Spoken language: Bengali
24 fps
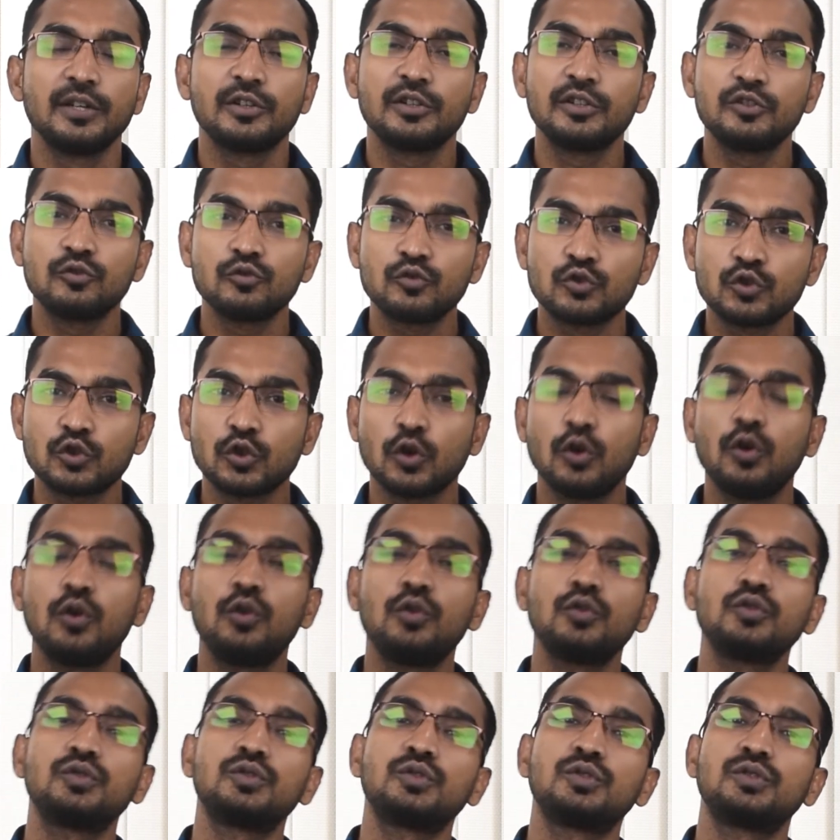কিছু
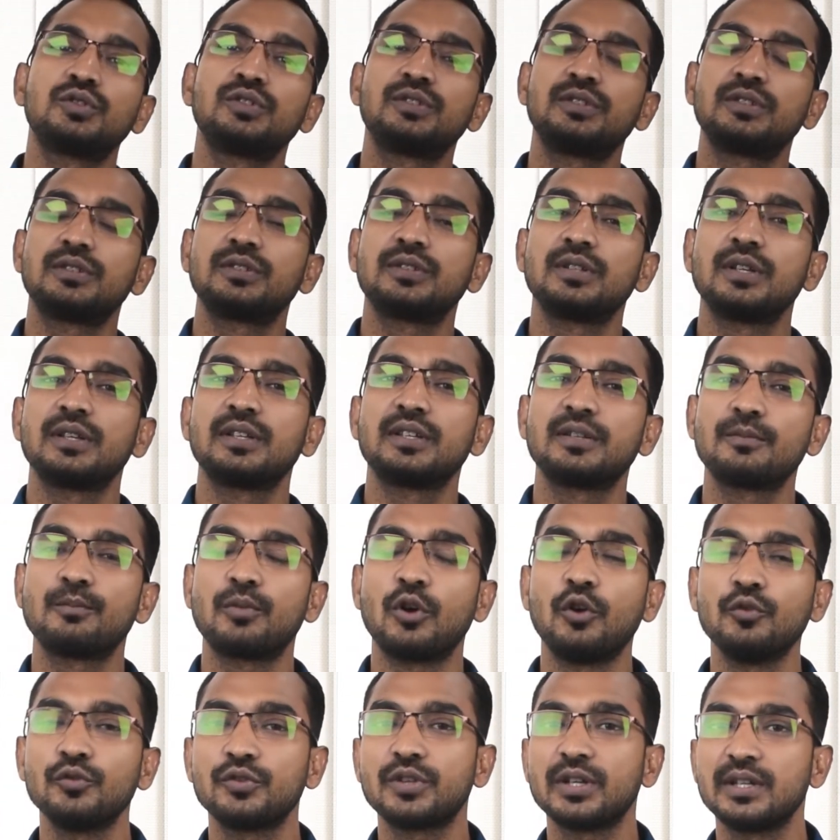সহজ
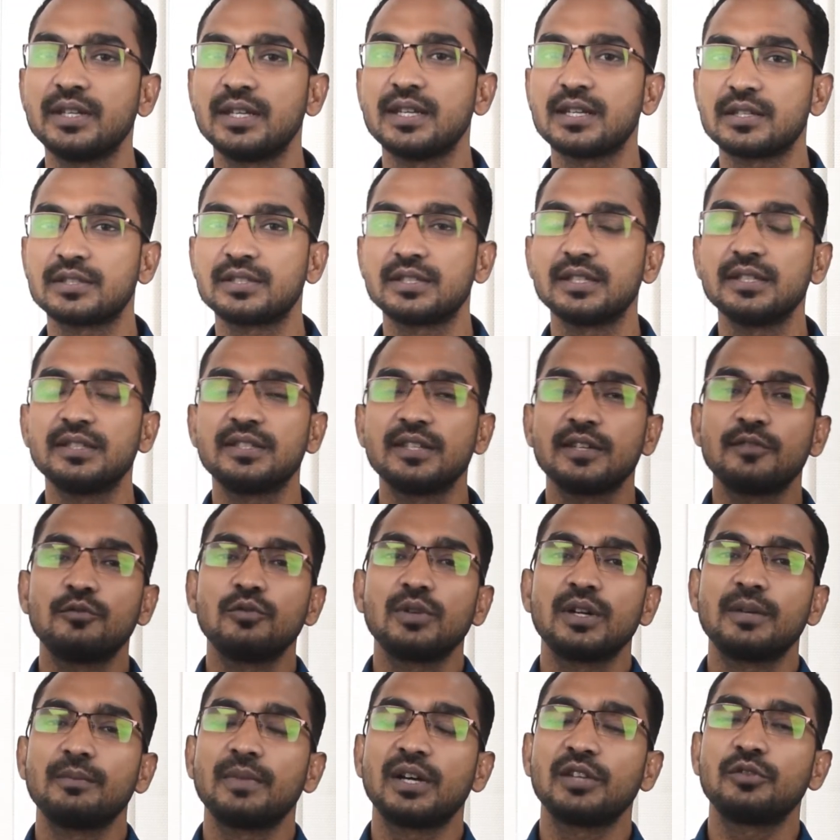পন্থা নিয়ে আসছে
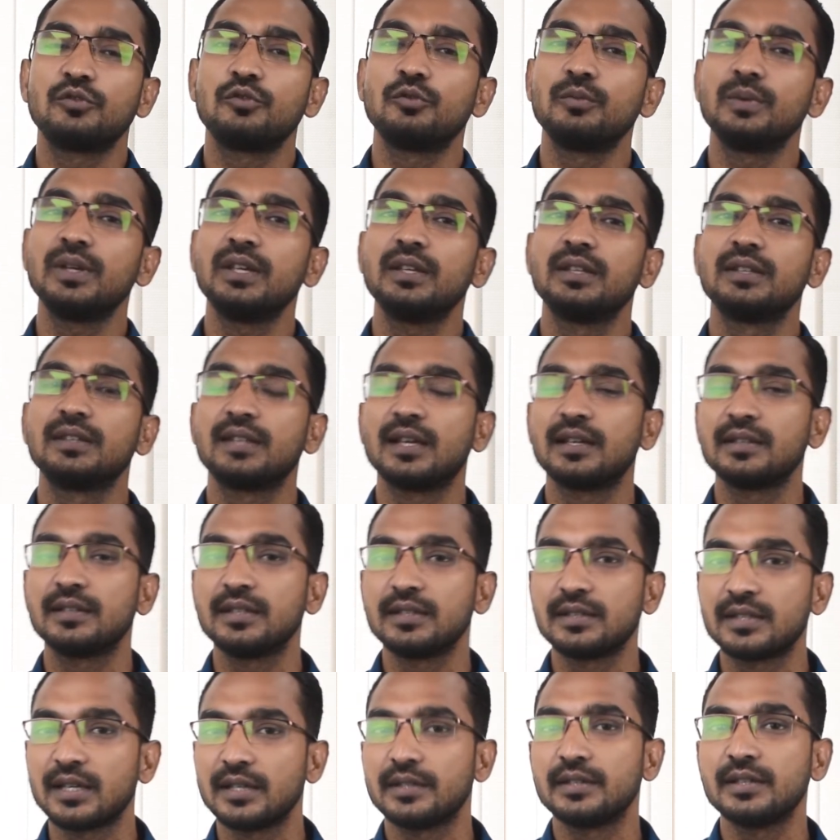যেগুলোর মাধ্যমে তাদের
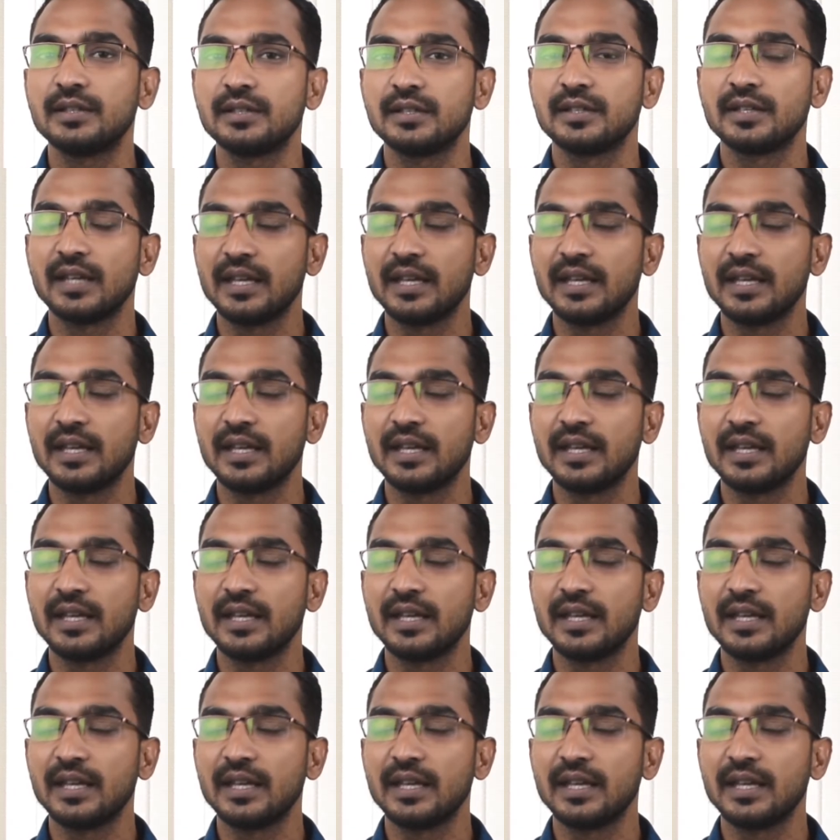তাদের